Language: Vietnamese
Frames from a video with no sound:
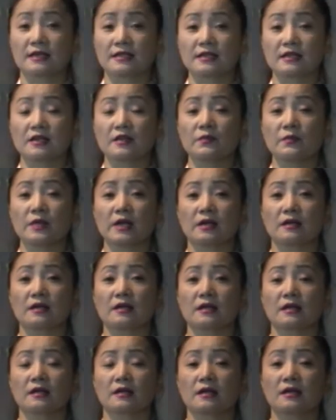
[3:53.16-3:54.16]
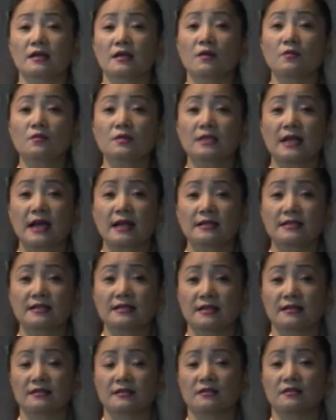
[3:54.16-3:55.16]
giới biết đến cái không gian
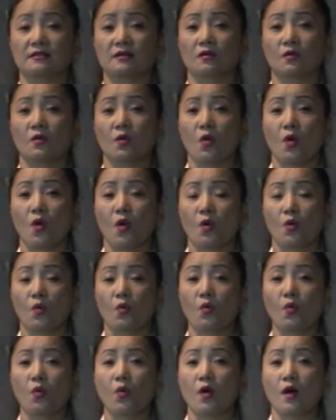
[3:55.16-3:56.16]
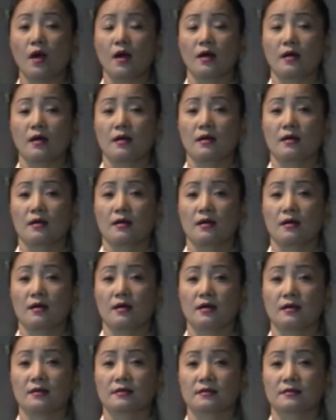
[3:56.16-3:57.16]
diện sướng của
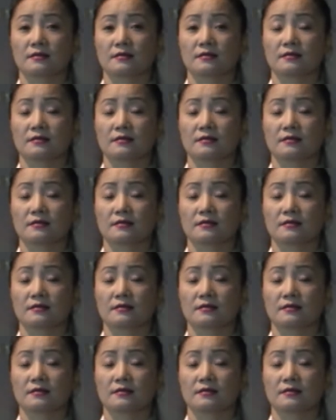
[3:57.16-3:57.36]
à,